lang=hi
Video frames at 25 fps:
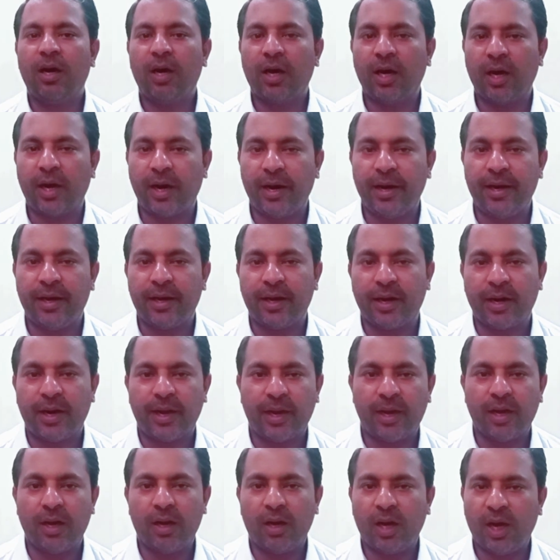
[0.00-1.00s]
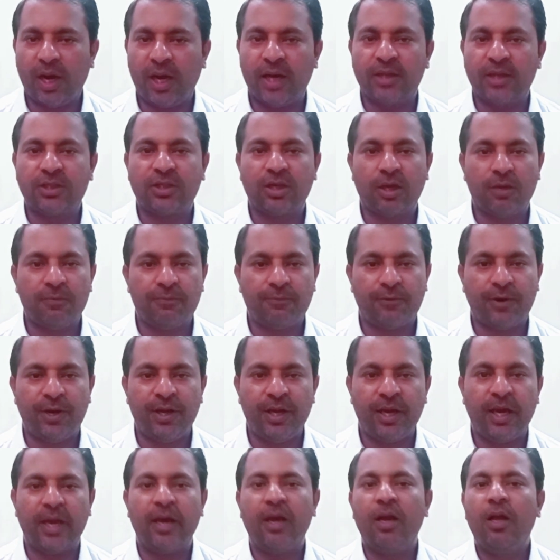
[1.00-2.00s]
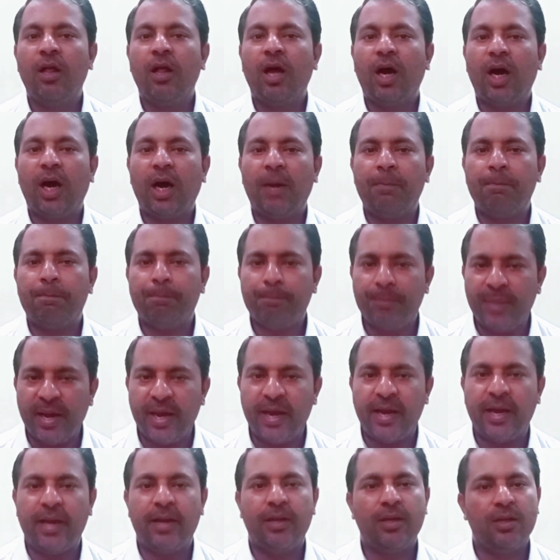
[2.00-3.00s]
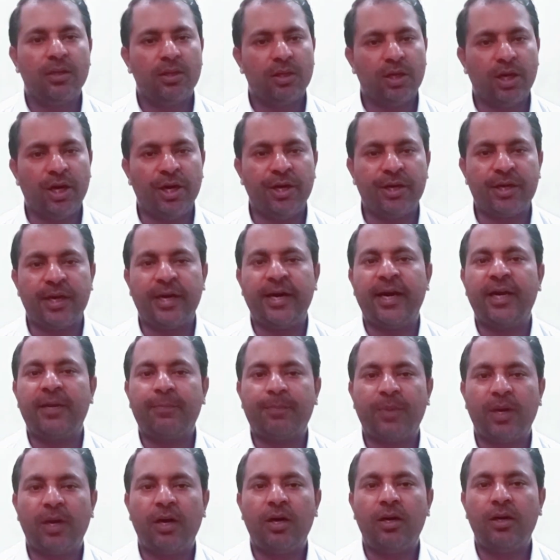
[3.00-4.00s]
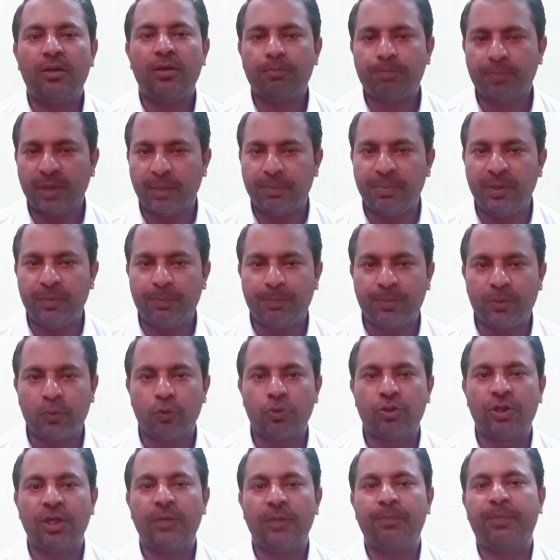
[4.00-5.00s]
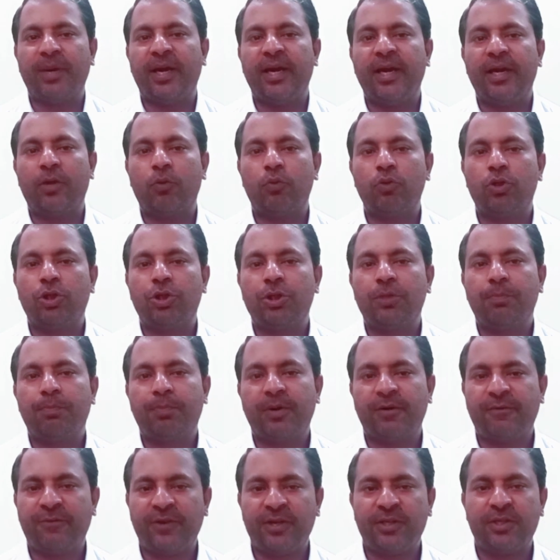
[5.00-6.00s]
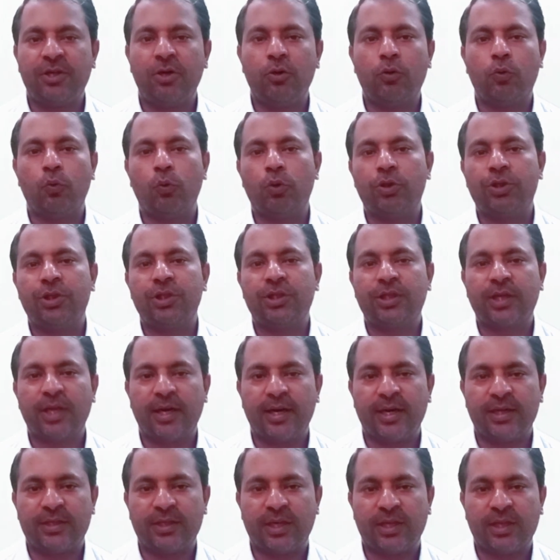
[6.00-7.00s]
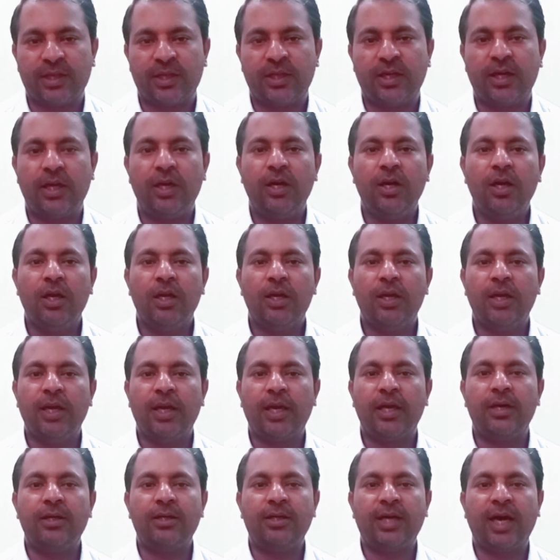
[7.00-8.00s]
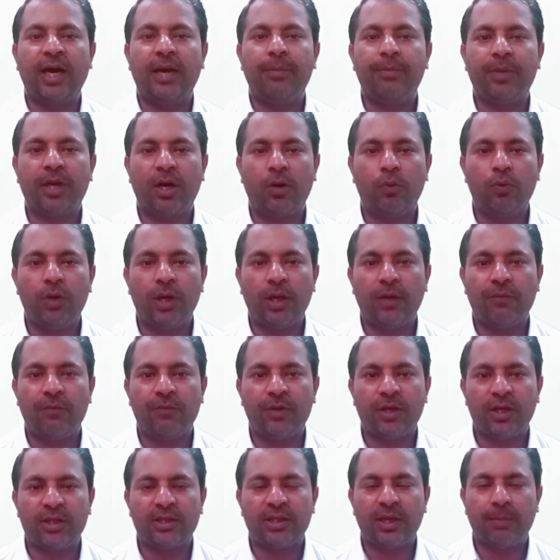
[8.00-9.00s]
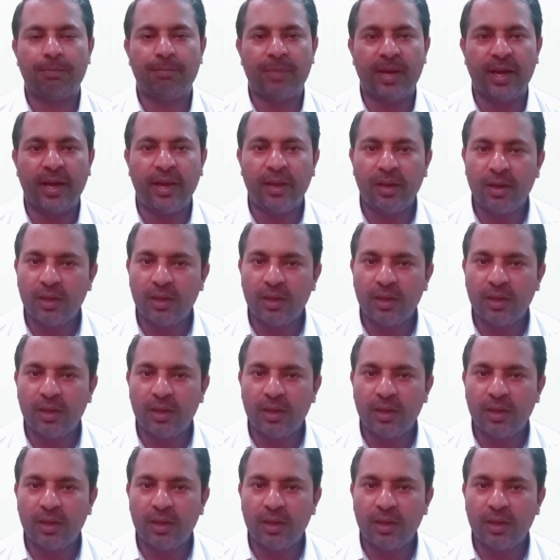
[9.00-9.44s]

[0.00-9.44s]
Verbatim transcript: अर्निंग करने का आजकल फ्री हैं मैं इंटरनेट पर अभी कुछ दिन पहले कुछ प्रोफेशनल कोर्सेज करना चाहता था लेकिन टाइम ना होने की वजह से मैं